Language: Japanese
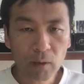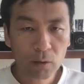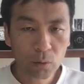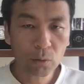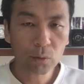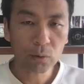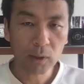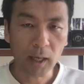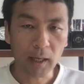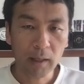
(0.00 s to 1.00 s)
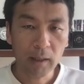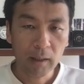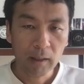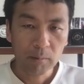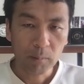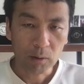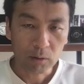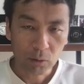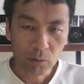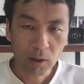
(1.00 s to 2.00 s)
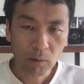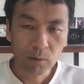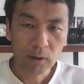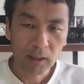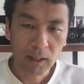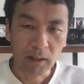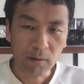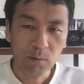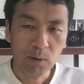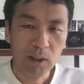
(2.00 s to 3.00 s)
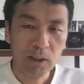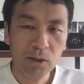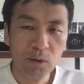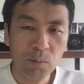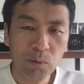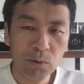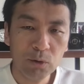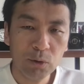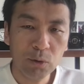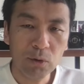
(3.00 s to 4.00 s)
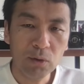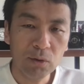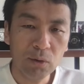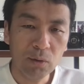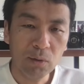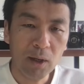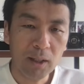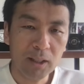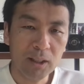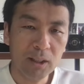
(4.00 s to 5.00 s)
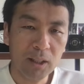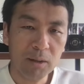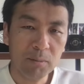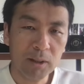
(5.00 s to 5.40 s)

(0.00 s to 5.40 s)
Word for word: ということでまあ、そんなこんなで私の妄想のお話になりま